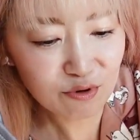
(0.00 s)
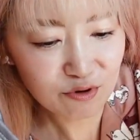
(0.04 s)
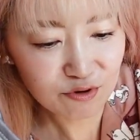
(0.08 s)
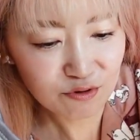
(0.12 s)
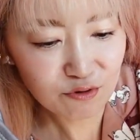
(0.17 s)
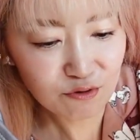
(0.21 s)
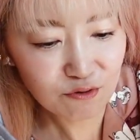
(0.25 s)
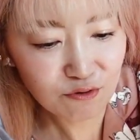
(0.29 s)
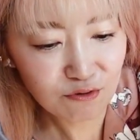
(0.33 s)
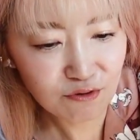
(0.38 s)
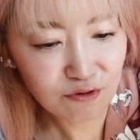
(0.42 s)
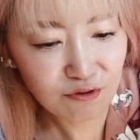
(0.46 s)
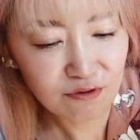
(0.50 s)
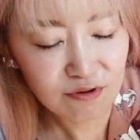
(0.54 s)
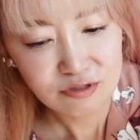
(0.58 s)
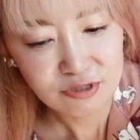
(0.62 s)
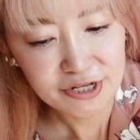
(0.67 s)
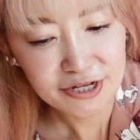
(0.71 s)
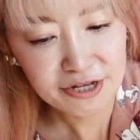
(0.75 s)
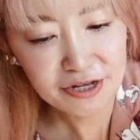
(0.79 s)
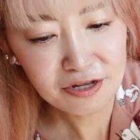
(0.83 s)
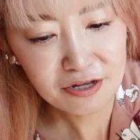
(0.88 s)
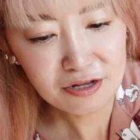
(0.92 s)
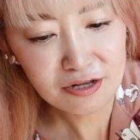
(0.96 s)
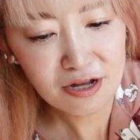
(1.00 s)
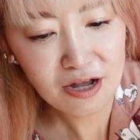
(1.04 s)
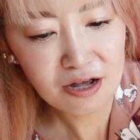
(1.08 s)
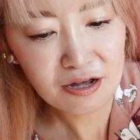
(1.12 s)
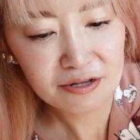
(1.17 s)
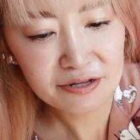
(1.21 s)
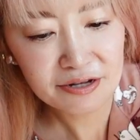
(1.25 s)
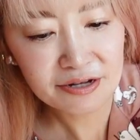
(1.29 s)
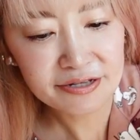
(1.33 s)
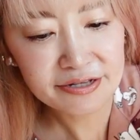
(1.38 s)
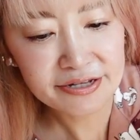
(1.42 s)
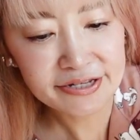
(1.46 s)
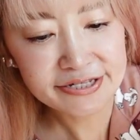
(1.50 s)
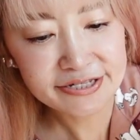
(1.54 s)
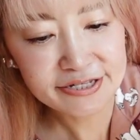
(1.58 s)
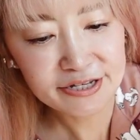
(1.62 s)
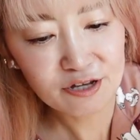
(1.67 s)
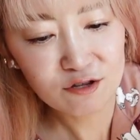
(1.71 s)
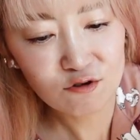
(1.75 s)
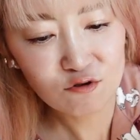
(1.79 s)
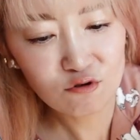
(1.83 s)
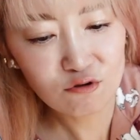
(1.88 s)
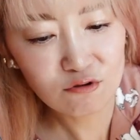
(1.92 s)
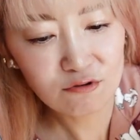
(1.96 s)
ブのインナーなんです
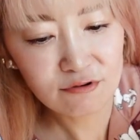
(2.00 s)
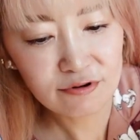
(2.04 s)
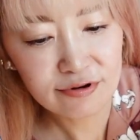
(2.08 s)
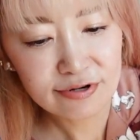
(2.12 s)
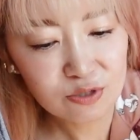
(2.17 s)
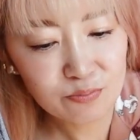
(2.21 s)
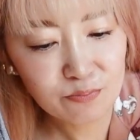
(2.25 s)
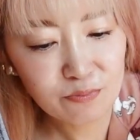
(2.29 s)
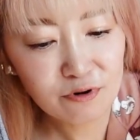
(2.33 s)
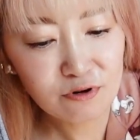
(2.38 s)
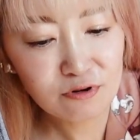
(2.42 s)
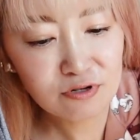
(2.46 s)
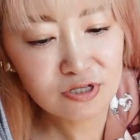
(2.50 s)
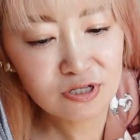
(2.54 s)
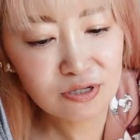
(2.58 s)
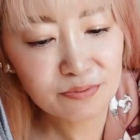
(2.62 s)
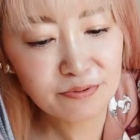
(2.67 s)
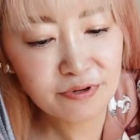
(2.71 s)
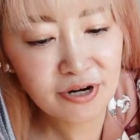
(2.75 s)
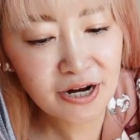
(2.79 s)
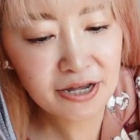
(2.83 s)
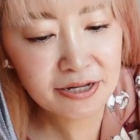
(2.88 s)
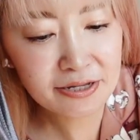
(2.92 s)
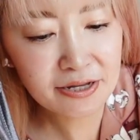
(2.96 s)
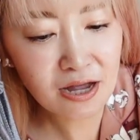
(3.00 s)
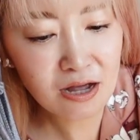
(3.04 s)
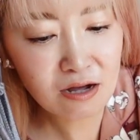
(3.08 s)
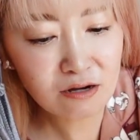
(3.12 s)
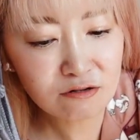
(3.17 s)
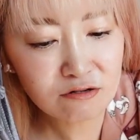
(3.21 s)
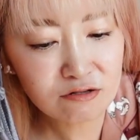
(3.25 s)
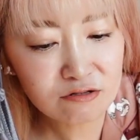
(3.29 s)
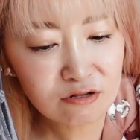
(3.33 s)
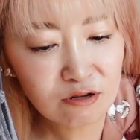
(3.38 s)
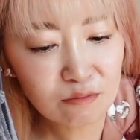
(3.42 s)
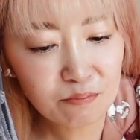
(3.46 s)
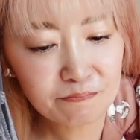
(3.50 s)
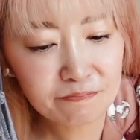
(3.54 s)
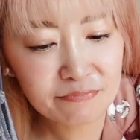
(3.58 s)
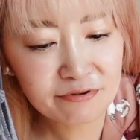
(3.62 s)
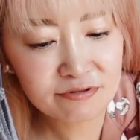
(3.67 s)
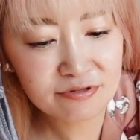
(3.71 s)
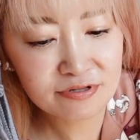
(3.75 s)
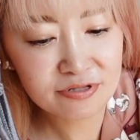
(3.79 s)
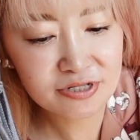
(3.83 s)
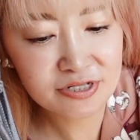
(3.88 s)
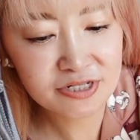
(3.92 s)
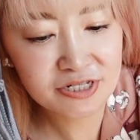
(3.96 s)
けど、
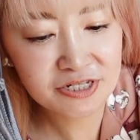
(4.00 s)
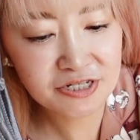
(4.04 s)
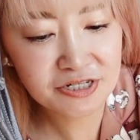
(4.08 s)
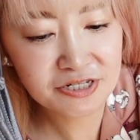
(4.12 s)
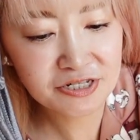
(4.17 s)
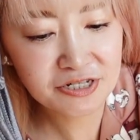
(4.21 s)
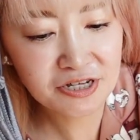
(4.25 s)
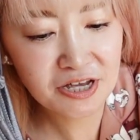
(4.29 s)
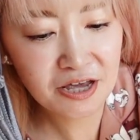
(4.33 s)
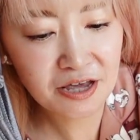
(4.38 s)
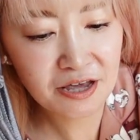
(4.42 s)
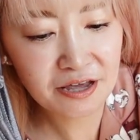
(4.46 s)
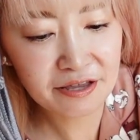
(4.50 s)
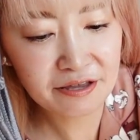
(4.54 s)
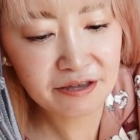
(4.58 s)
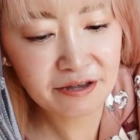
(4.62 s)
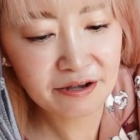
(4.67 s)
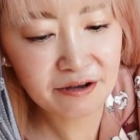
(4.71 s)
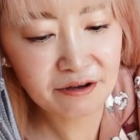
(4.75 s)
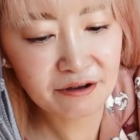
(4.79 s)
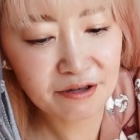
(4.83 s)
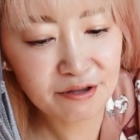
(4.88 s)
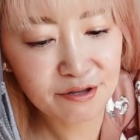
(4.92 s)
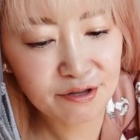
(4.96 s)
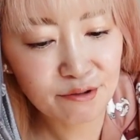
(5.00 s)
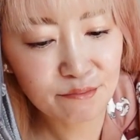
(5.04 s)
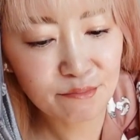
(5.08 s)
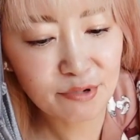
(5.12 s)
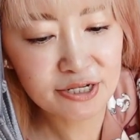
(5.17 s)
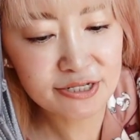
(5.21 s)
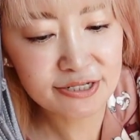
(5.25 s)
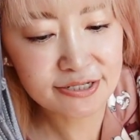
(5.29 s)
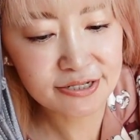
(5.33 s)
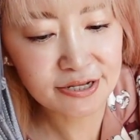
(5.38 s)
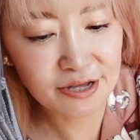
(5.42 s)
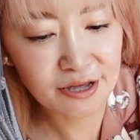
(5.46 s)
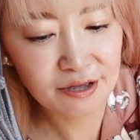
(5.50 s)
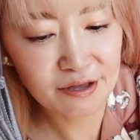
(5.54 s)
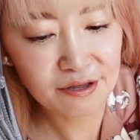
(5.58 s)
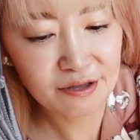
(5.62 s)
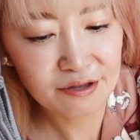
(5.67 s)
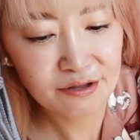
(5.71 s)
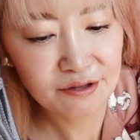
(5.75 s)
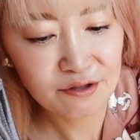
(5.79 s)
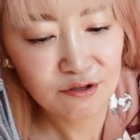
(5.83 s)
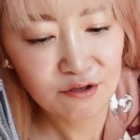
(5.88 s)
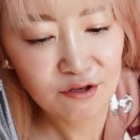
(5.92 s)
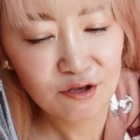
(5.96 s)
スポーツブラタンクトップ GA って書いてますね。
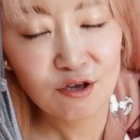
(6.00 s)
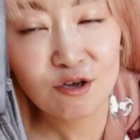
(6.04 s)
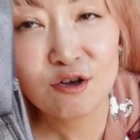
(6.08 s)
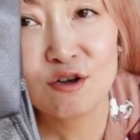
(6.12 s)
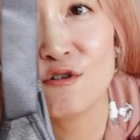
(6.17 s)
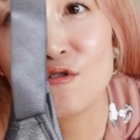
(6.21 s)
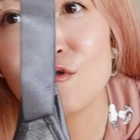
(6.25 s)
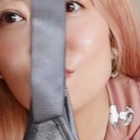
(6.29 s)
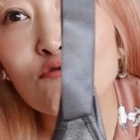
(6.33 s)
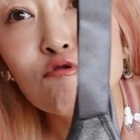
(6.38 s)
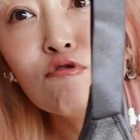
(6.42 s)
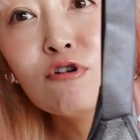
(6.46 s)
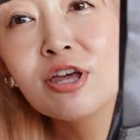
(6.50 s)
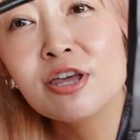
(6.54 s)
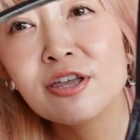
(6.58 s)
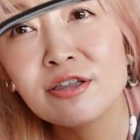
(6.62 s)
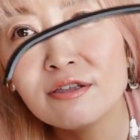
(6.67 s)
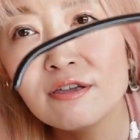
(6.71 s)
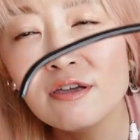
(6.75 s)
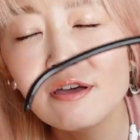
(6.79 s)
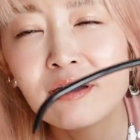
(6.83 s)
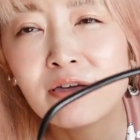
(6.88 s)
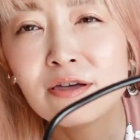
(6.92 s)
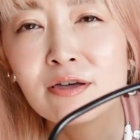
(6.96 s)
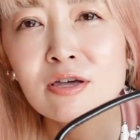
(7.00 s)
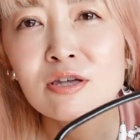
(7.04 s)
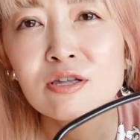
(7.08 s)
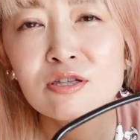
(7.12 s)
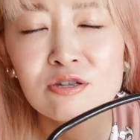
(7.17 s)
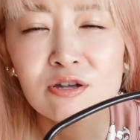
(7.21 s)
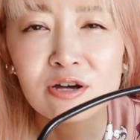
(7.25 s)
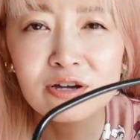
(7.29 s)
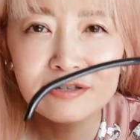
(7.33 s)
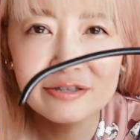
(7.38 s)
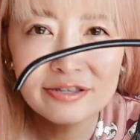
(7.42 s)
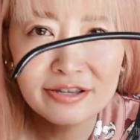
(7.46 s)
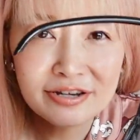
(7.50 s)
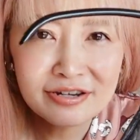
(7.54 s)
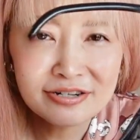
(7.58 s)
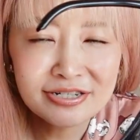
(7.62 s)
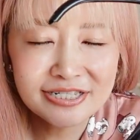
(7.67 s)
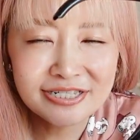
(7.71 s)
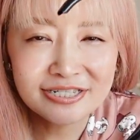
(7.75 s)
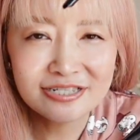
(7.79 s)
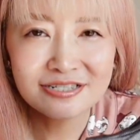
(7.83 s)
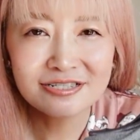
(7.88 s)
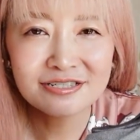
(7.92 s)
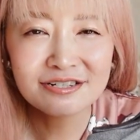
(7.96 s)
これね、なんでか
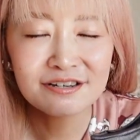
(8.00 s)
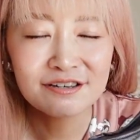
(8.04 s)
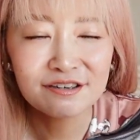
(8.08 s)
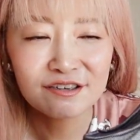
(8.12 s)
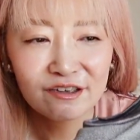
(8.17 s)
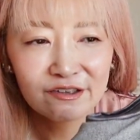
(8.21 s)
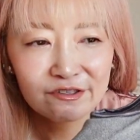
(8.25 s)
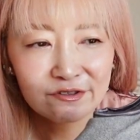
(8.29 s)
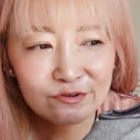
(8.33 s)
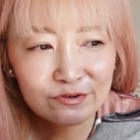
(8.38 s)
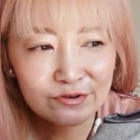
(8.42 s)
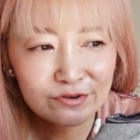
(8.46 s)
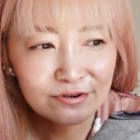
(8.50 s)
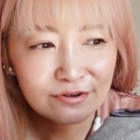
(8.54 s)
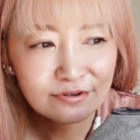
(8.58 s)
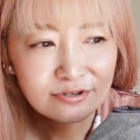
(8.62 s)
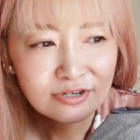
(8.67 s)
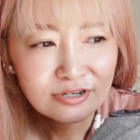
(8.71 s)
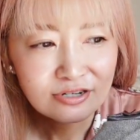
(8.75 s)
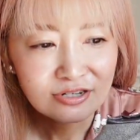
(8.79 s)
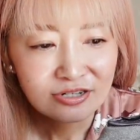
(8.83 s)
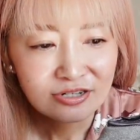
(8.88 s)
知らないけど、